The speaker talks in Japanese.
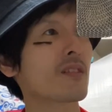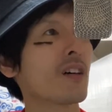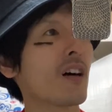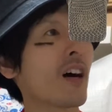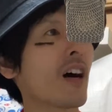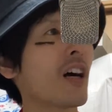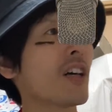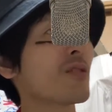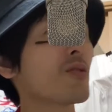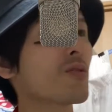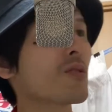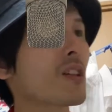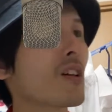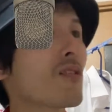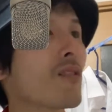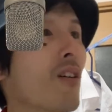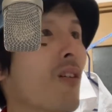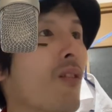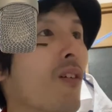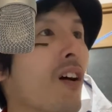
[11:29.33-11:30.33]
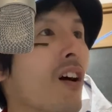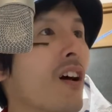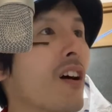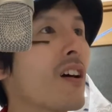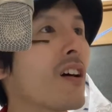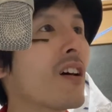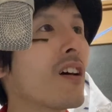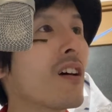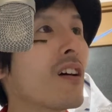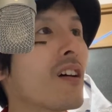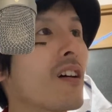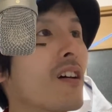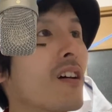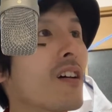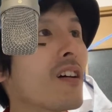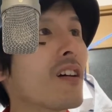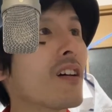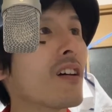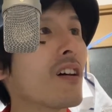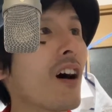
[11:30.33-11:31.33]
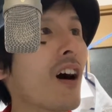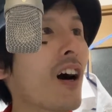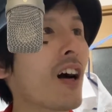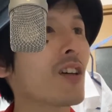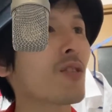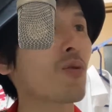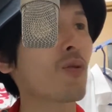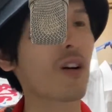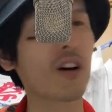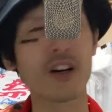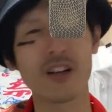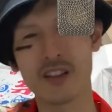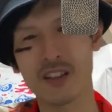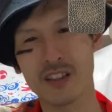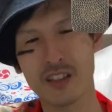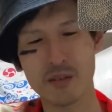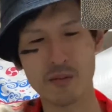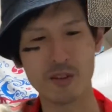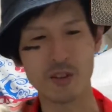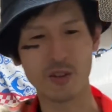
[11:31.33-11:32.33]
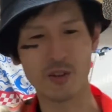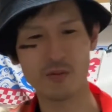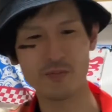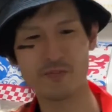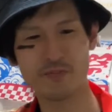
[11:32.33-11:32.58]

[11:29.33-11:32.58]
う。回答ちゃうな、これ。あ、回答か。行きましょう。